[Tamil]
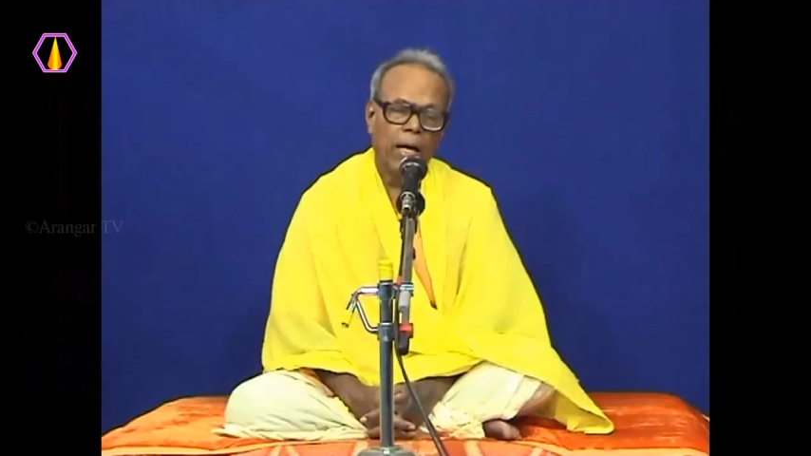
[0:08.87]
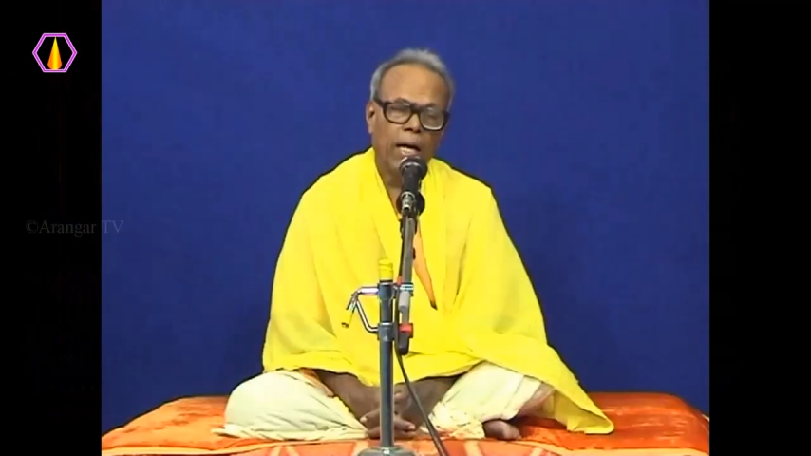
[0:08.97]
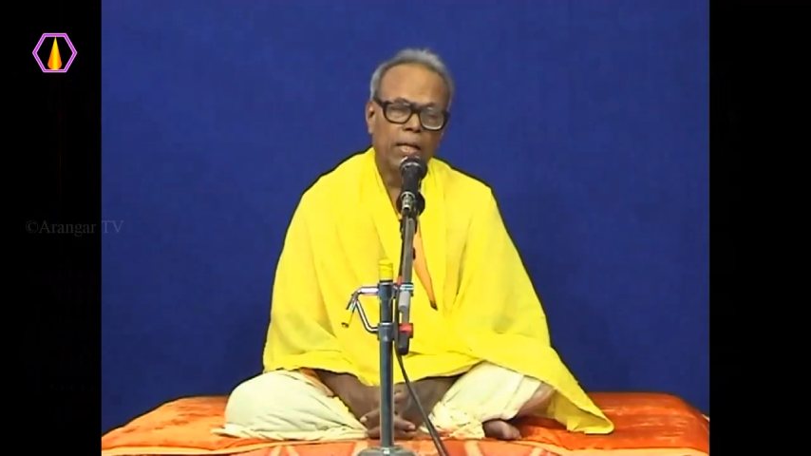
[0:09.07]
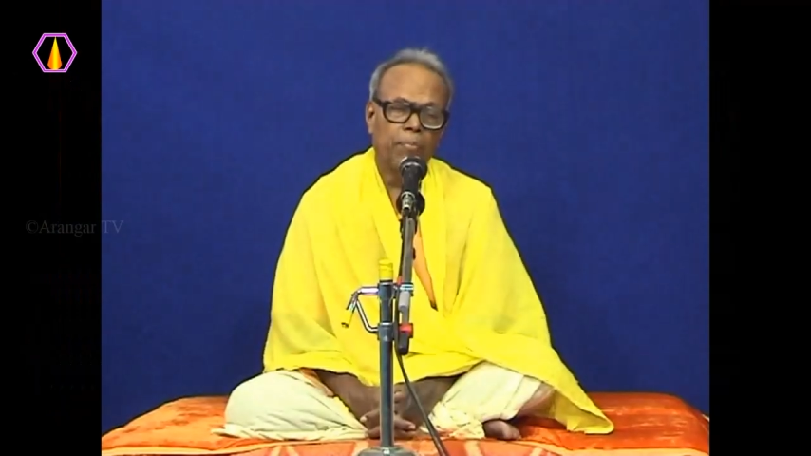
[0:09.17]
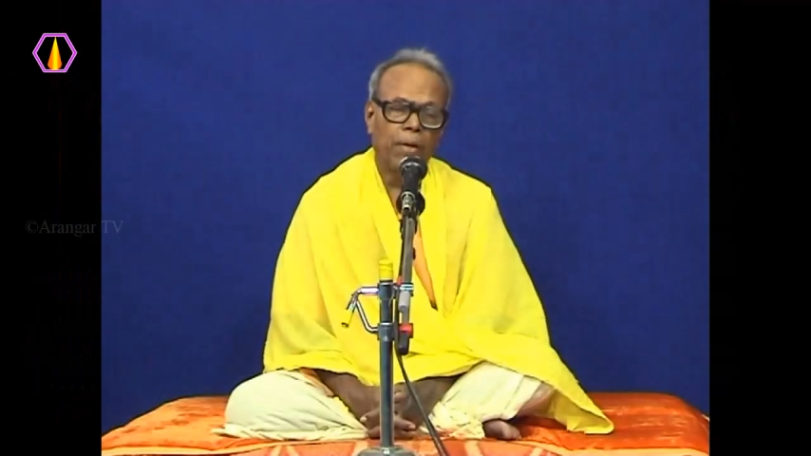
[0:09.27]

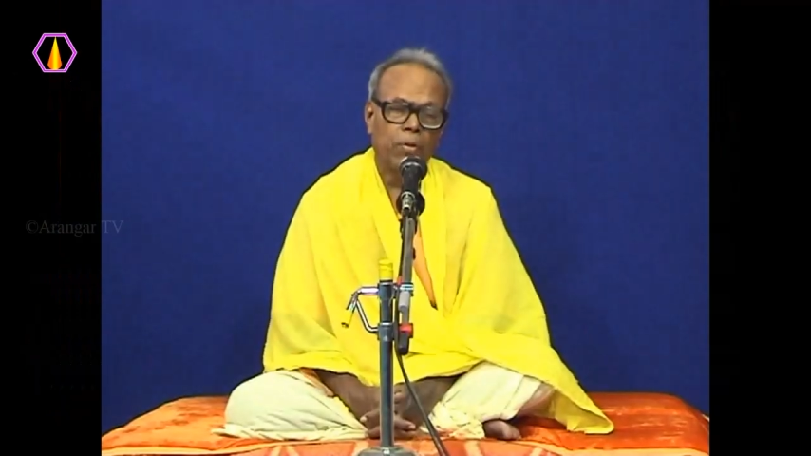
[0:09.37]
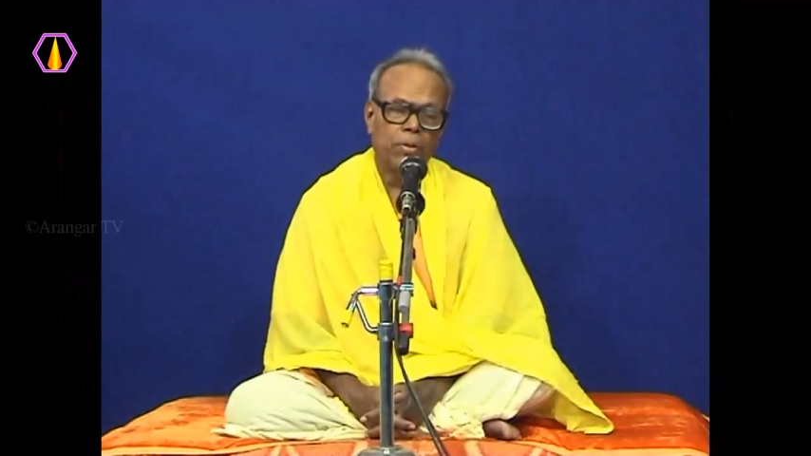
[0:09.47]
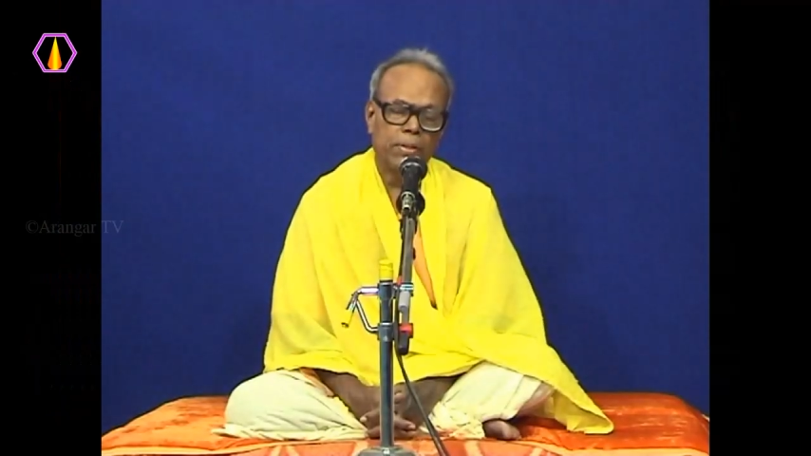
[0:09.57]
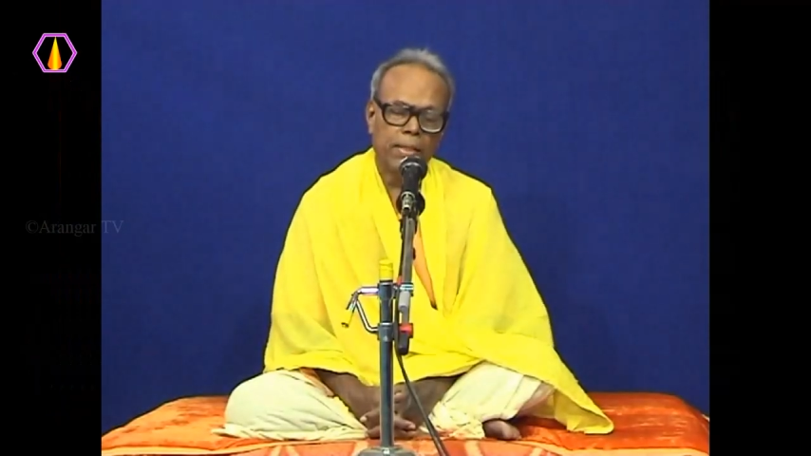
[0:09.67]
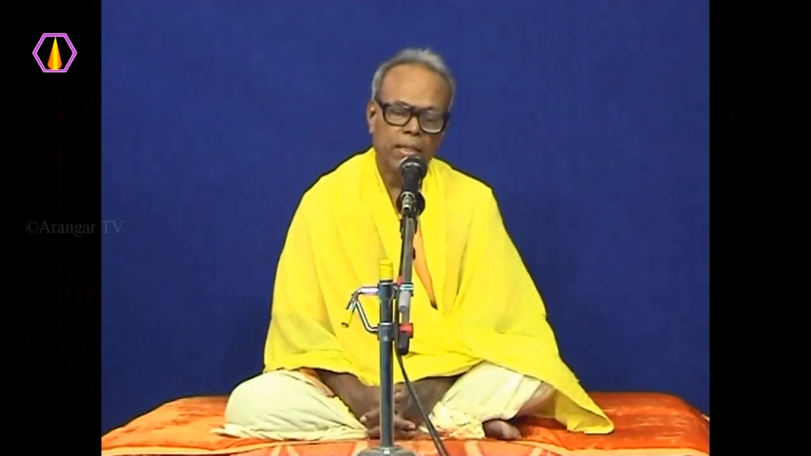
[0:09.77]
அங்கு
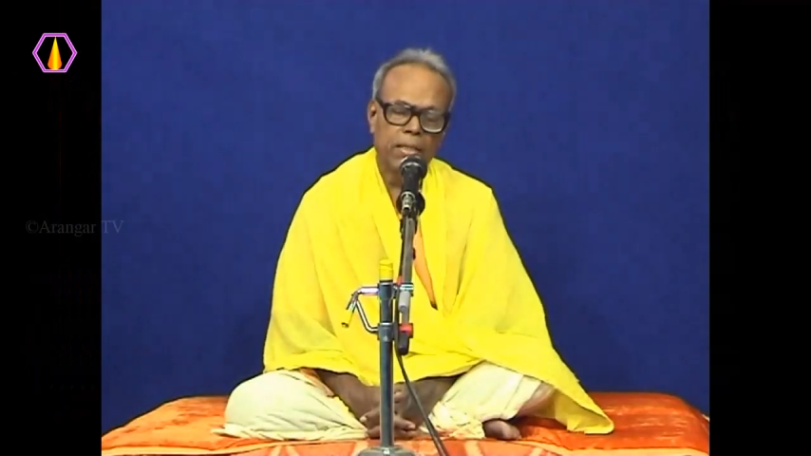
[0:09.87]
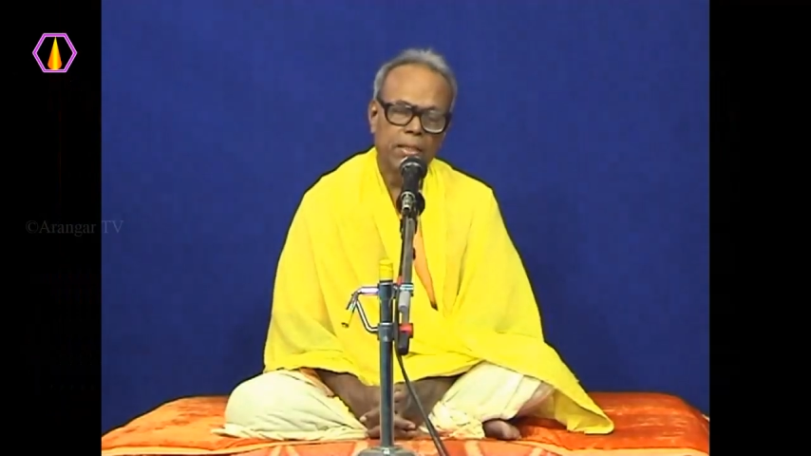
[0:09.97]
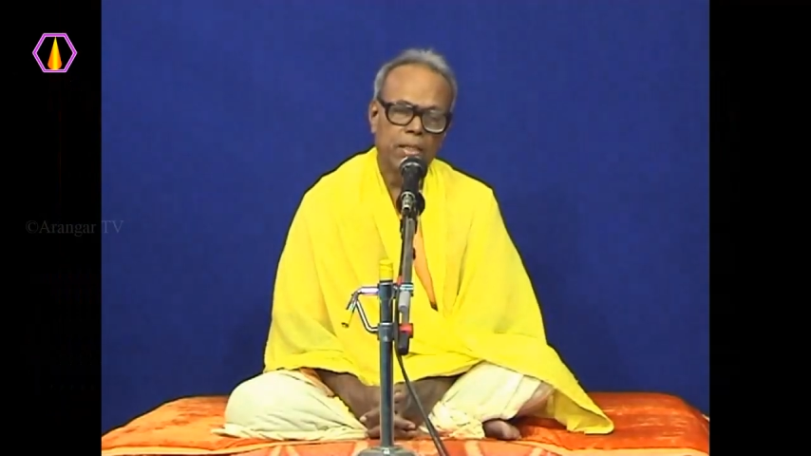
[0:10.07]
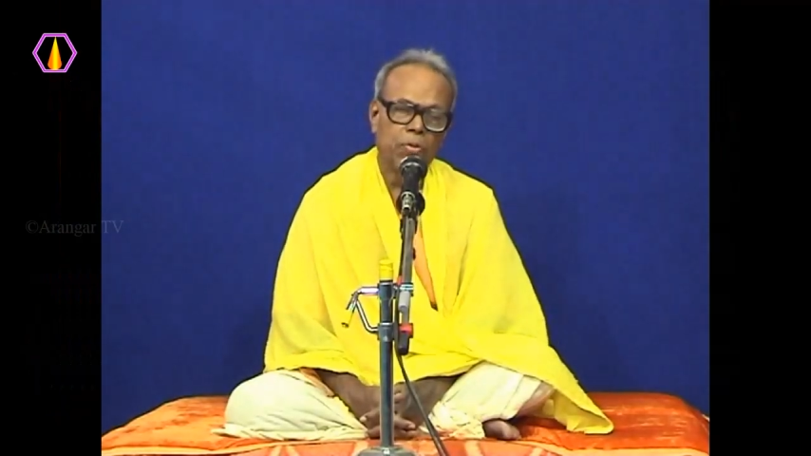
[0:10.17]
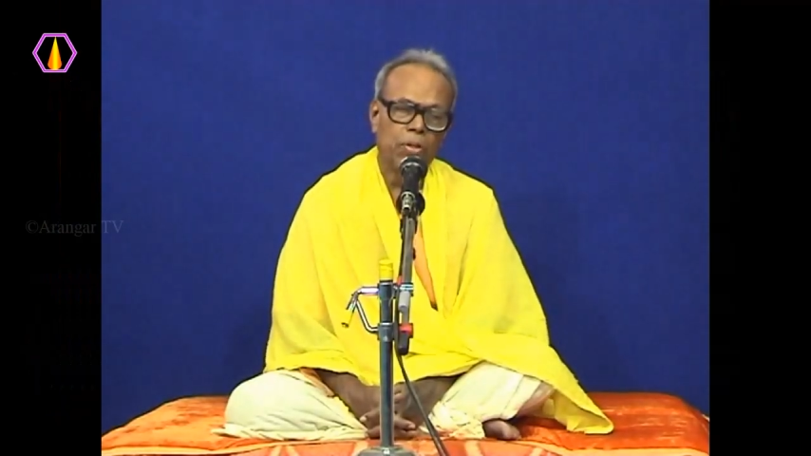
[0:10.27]
பல
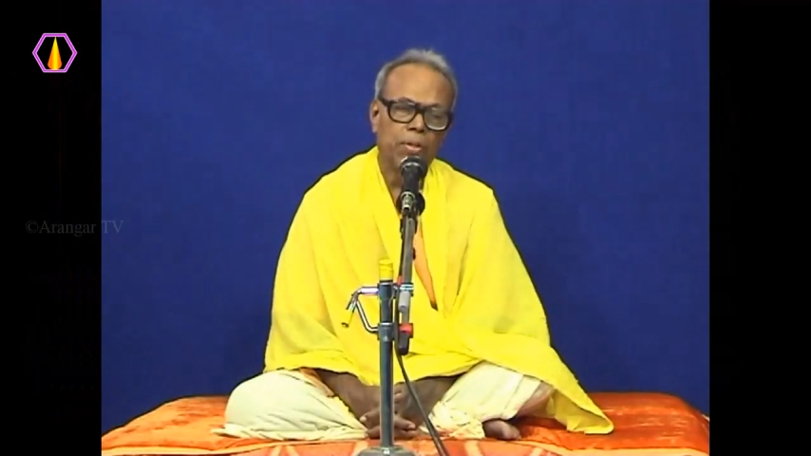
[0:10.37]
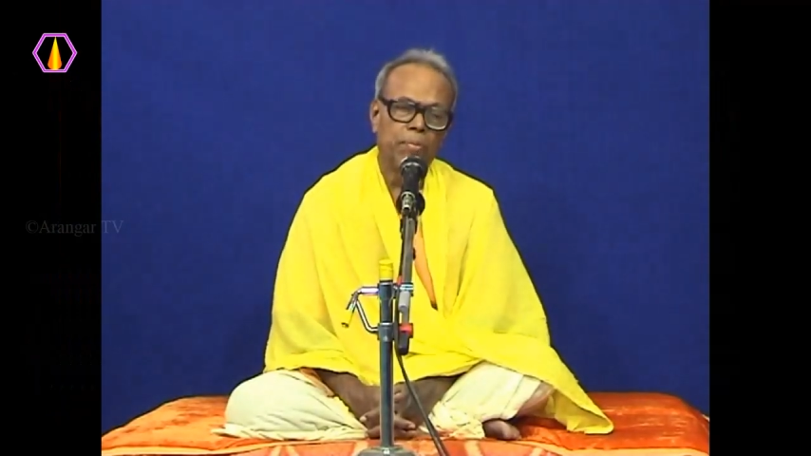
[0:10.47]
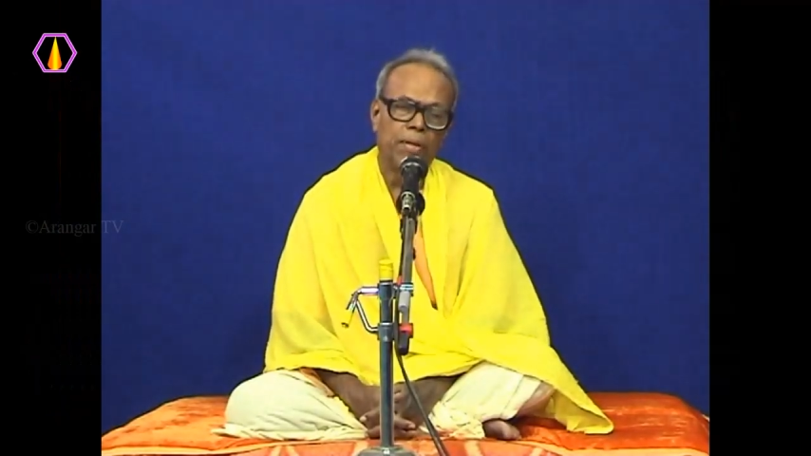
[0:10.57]
ஸ்தலங்கள் சென்று வருவது